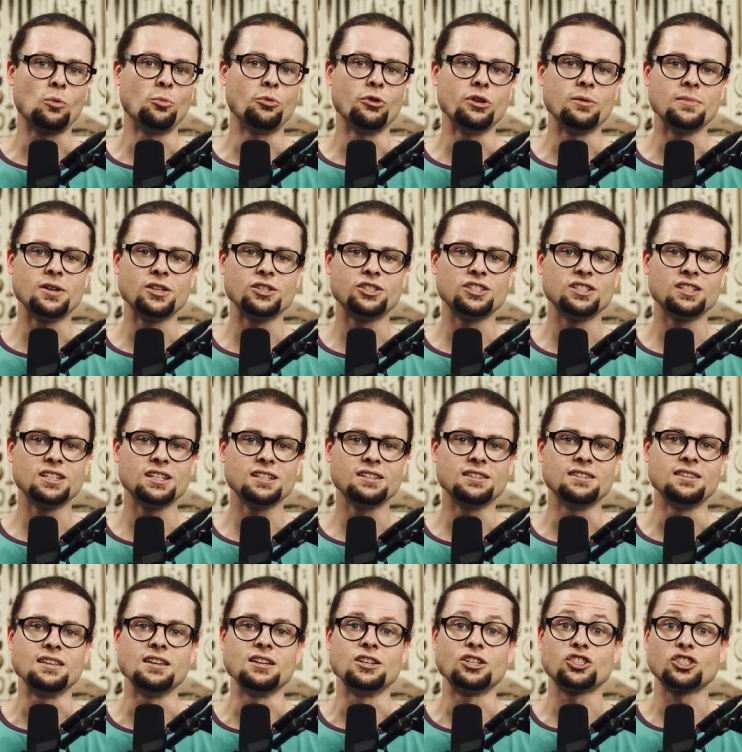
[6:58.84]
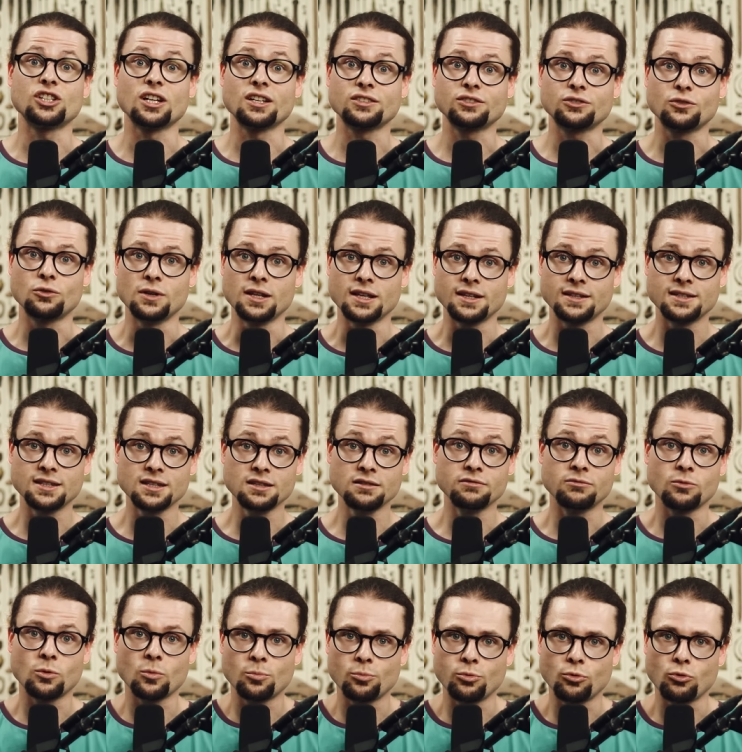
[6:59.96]
on peut imaginer des chasses
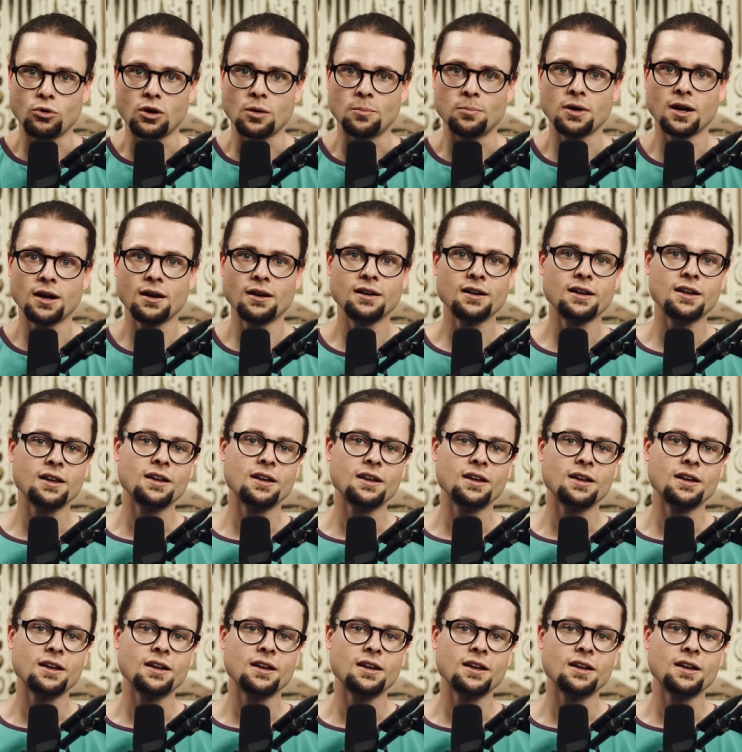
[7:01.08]
collectives, pourquoi pas,